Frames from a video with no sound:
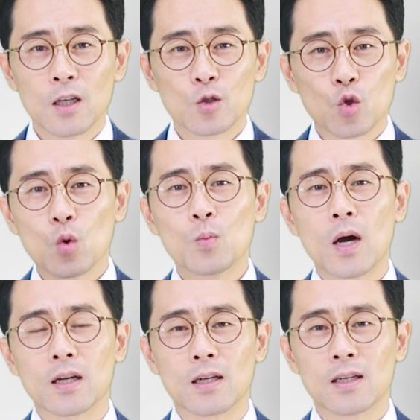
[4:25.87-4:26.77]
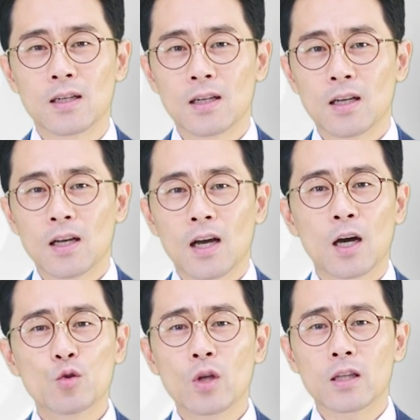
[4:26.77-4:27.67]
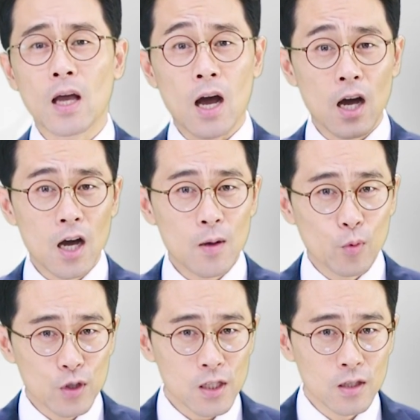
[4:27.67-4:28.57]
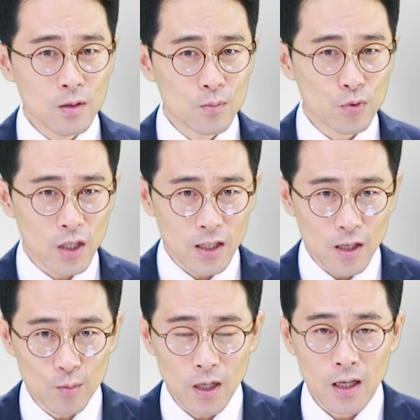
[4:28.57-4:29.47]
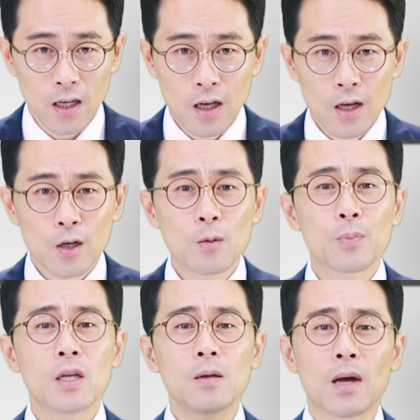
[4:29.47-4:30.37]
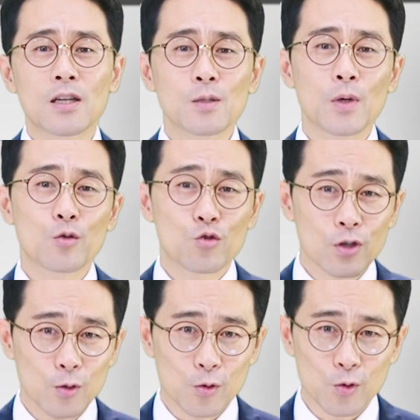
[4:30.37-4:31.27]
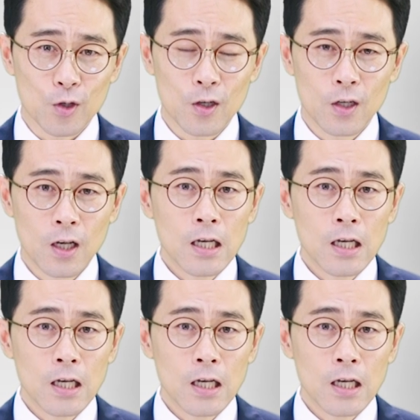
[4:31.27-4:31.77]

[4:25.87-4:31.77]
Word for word: 종말을 한눈에 다 보시는 분이기 때문에 그걸 미리 말씀해 주셨고요.